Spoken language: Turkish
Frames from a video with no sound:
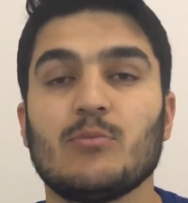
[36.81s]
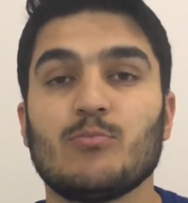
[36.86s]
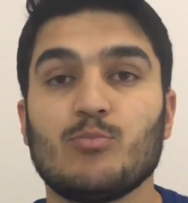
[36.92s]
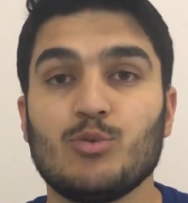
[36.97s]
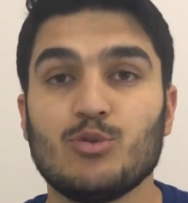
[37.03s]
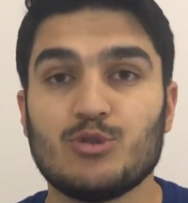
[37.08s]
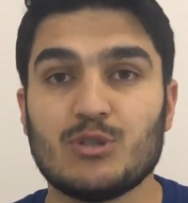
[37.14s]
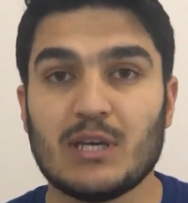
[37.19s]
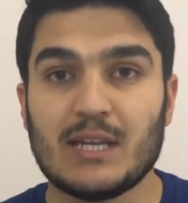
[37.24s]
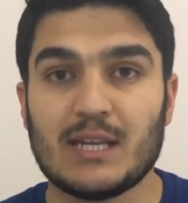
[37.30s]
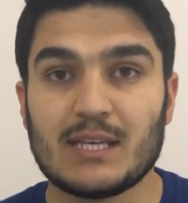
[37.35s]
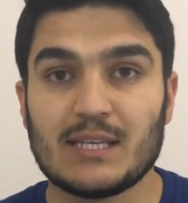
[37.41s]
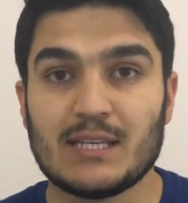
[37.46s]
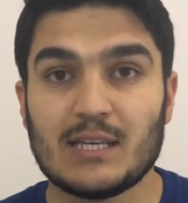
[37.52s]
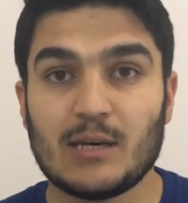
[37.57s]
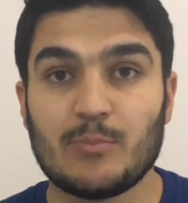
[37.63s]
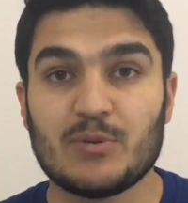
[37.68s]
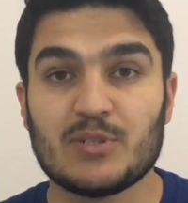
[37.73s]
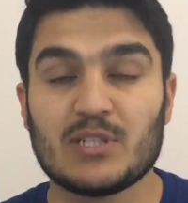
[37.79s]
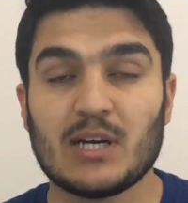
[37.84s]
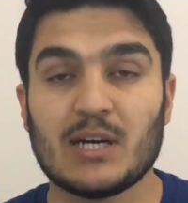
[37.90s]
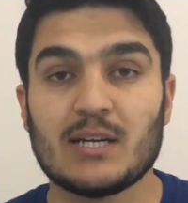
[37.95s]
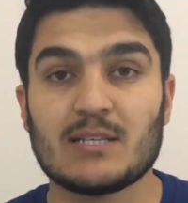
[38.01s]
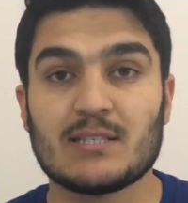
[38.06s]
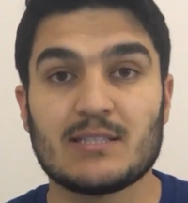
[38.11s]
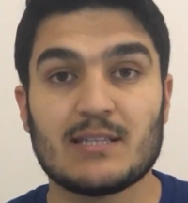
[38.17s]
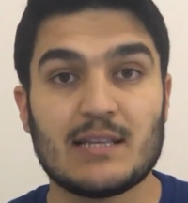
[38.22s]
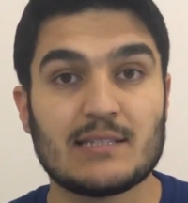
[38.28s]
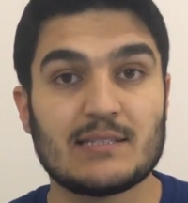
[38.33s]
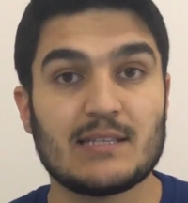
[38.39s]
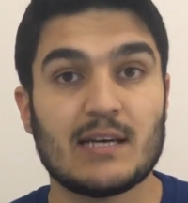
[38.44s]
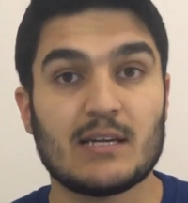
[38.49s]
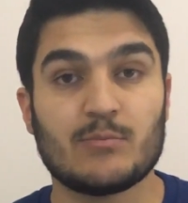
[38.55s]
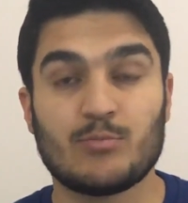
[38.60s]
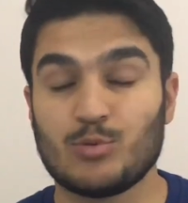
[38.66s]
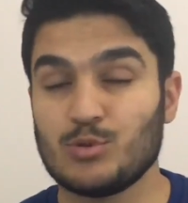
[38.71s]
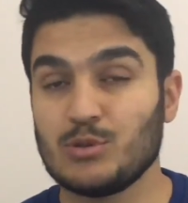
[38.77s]
Bu seneki yapacağınız
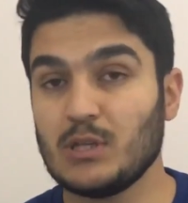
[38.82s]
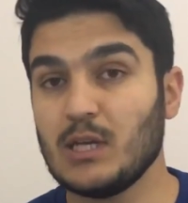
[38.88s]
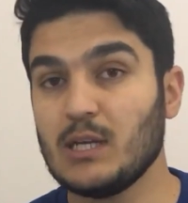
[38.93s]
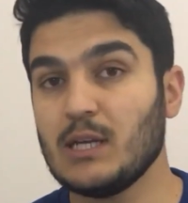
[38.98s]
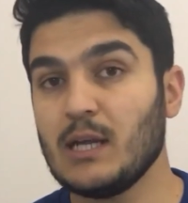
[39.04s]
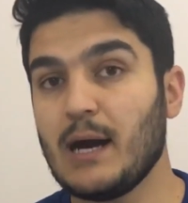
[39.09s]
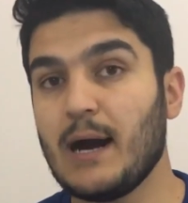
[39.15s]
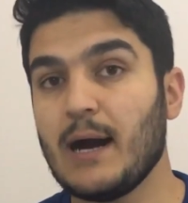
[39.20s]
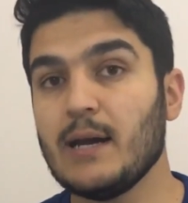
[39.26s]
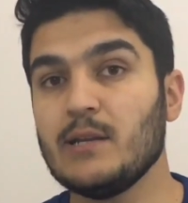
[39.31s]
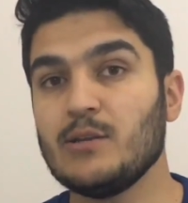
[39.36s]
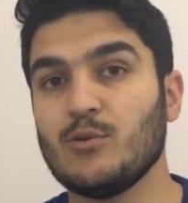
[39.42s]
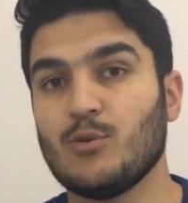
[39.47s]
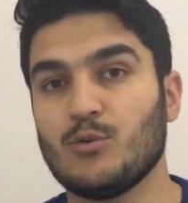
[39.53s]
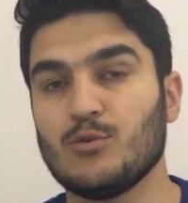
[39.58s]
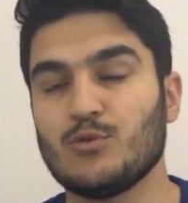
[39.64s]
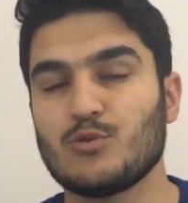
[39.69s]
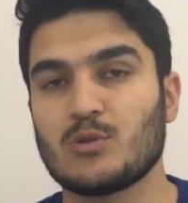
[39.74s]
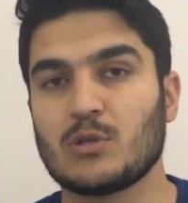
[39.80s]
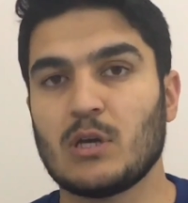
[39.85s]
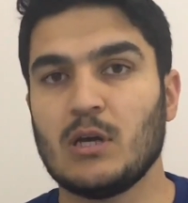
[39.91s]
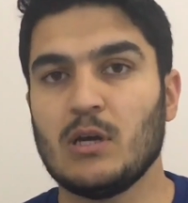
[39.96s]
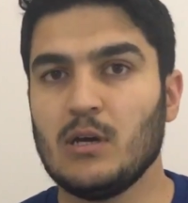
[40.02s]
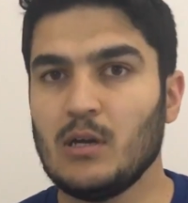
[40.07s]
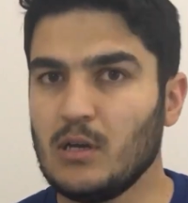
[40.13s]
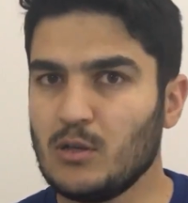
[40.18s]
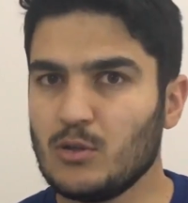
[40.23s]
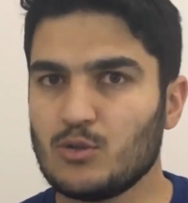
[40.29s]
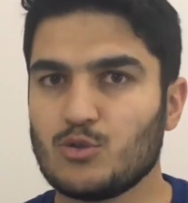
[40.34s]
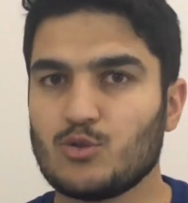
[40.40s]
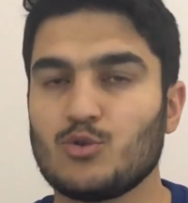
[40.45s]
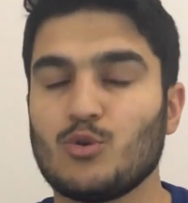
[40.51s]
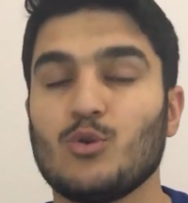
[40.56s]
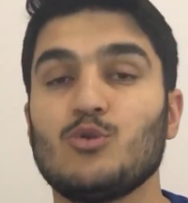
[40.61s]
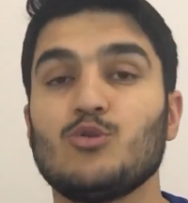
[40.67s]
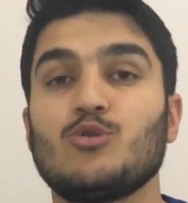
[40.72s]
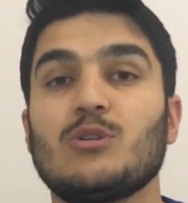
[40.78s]
netler bunlarla aynı olursa
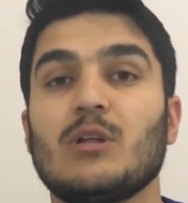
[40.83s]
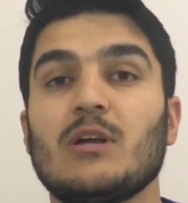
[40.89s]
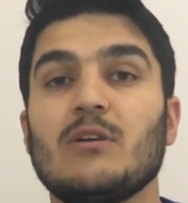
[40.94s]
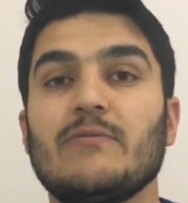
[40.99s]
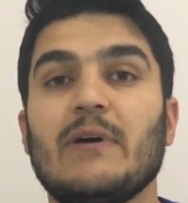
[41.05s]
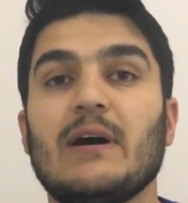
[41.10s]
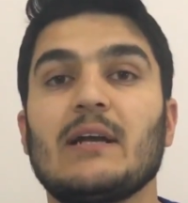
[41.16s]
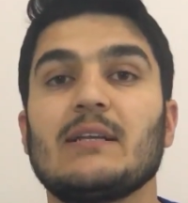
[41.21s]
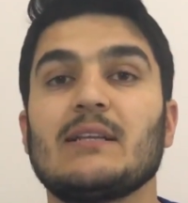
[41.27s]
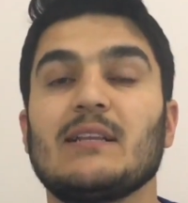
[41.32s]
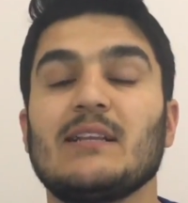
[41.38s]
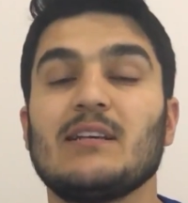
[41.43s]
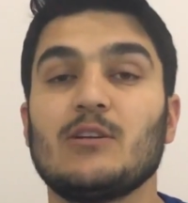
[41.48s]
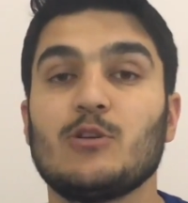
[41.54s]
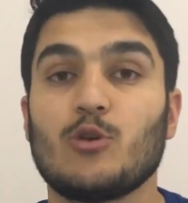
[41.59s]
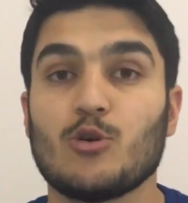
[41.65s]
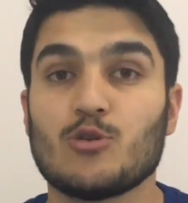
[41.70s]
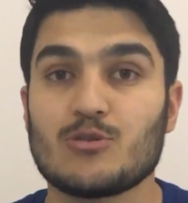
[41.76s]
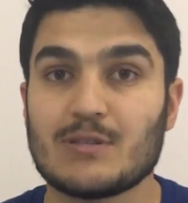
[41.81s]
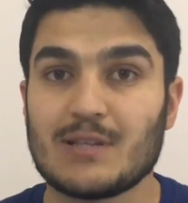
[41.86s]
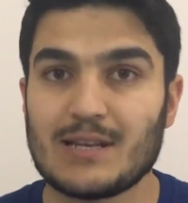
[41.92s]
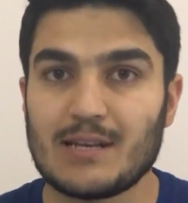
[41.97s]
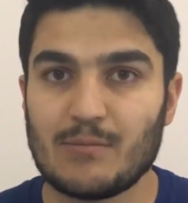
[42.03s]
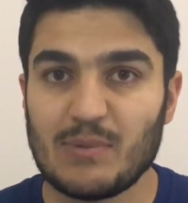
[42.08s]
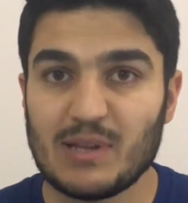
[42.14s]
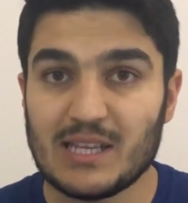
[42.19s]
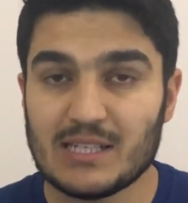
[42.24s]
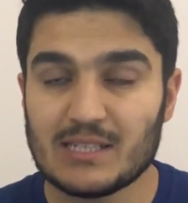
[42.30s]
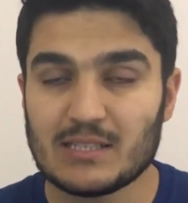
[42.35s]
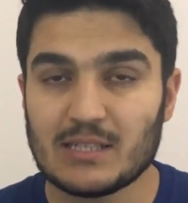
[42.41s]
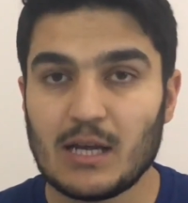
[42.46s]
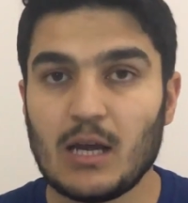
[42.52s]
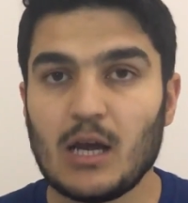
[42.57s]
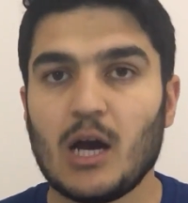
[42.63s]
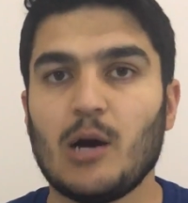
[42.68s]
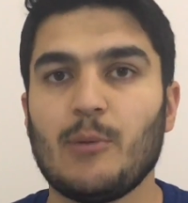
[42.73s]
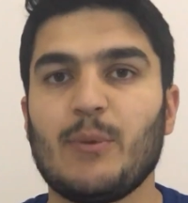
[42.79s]
sonuçlar farklılık gösterebilir
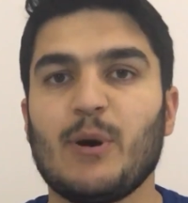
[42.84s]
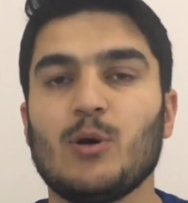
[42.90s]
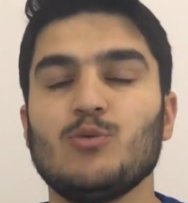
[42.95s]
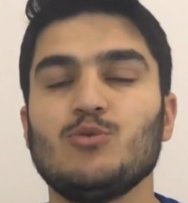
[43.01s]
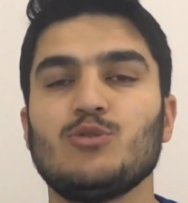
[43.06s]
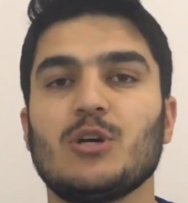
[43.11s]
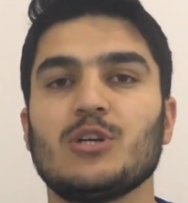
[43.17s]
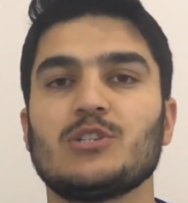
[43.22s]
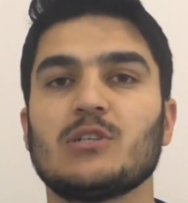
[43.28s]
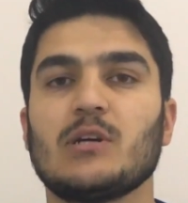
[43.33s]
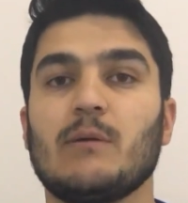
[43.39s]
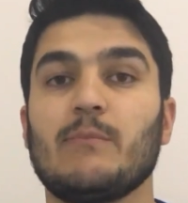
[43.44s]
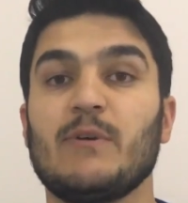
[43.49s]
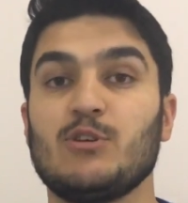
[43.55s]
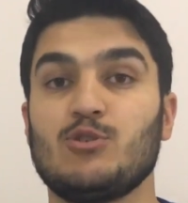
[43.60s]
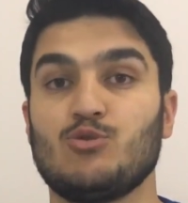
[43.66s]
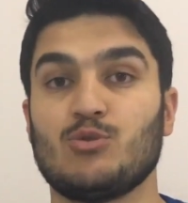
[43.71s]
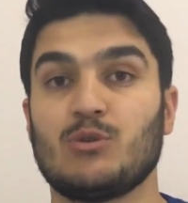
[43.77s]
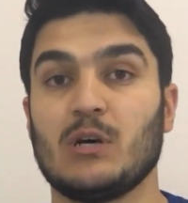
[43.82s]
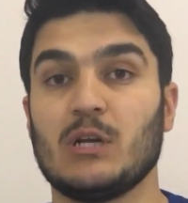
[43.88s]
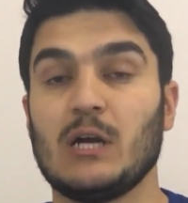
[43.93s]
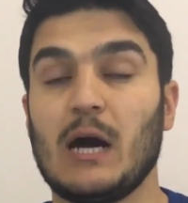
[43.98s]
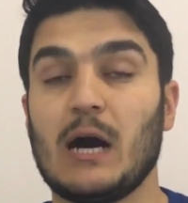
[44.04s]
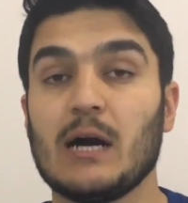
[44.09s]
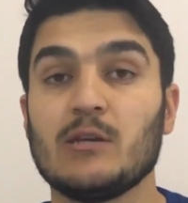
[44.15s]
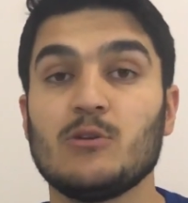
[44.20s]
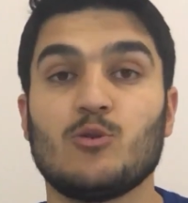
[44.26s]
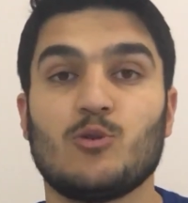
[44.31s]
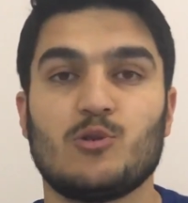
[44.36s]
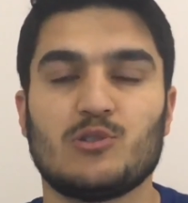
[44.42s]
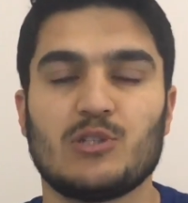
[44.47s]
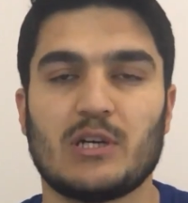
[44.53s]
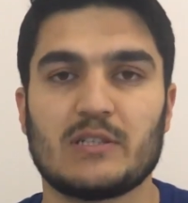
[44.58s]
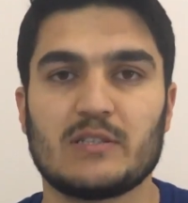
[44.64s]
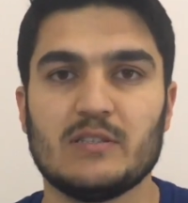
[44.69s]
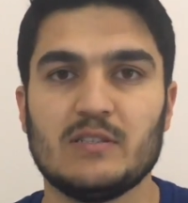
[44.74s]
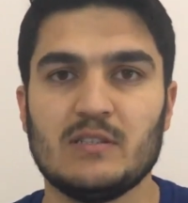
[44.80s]
ama 3 aşağı 5 yukarı aynı
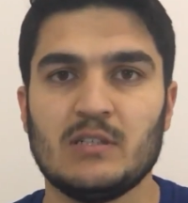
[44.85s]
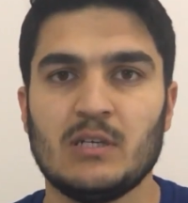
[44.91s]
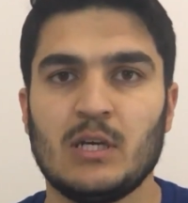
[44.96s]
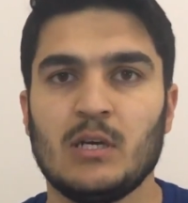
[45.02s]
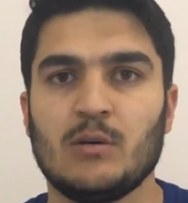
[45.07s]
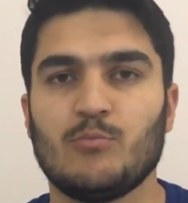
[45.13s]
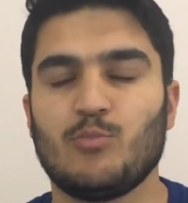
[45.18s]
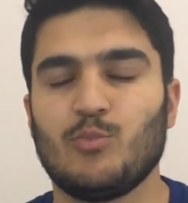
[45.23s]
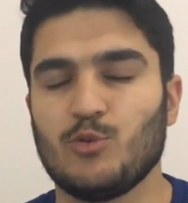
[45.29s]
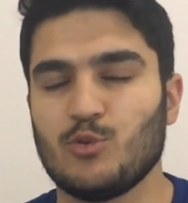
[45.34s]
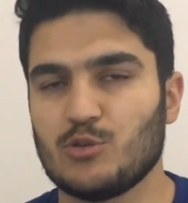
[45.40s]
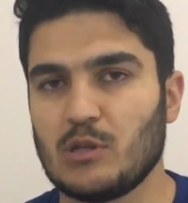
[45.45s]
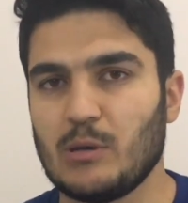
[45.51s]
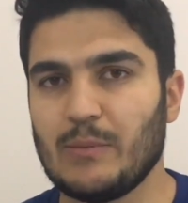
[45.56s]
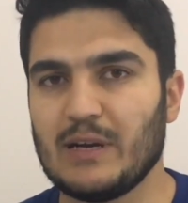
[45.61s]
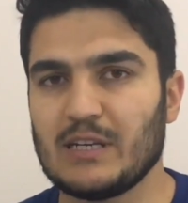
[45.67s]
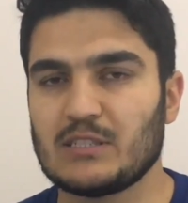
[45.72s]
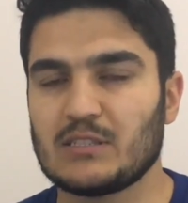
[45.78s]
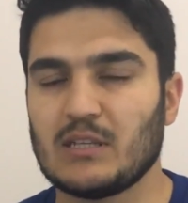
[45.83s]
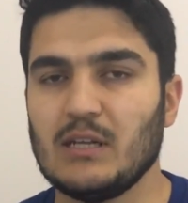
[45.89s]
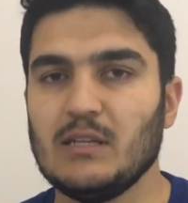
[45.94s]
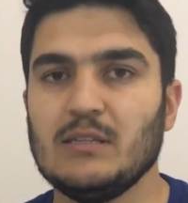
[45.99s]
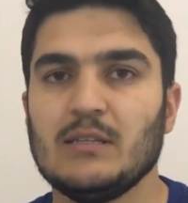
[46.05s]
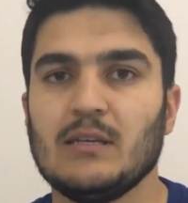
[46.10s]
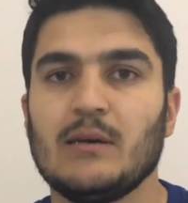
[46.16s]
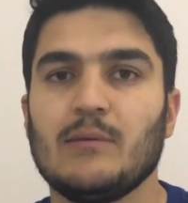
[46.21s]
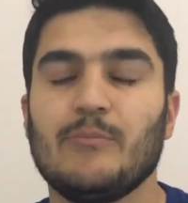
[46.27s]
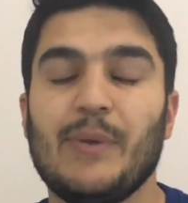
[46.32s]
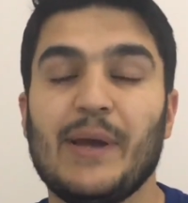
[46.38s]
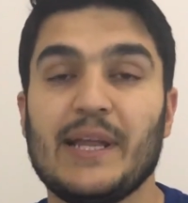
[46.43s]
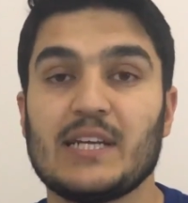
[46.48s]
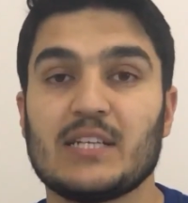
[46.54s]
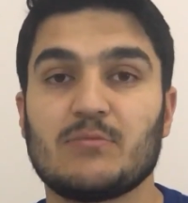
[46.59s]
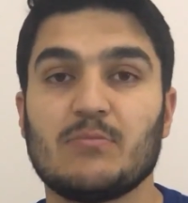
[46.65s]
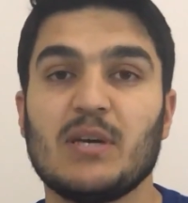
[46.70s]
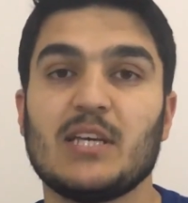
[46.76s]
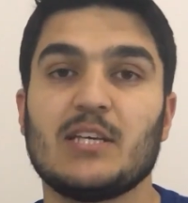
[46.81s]
olacaktır. Bunu da baştan
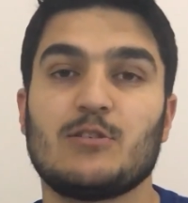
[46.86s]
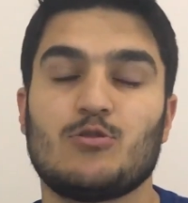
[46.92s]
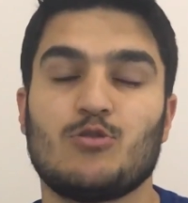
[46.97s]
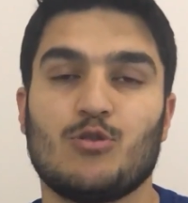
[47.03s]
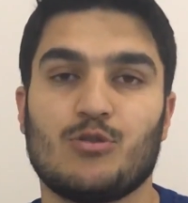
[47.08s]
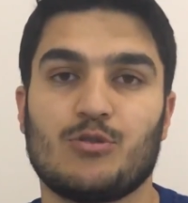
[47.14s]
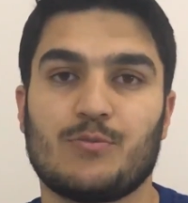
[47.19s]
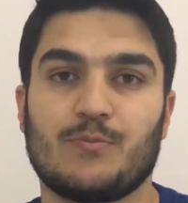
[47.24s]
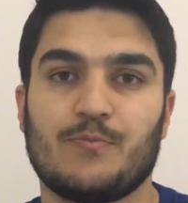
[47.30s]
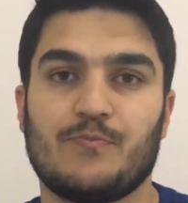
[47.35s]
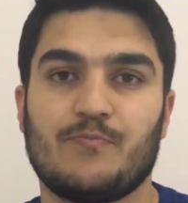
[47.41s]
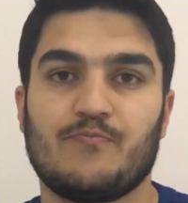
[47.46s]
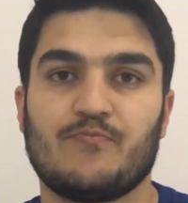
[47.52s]
belirtmek istiyorum.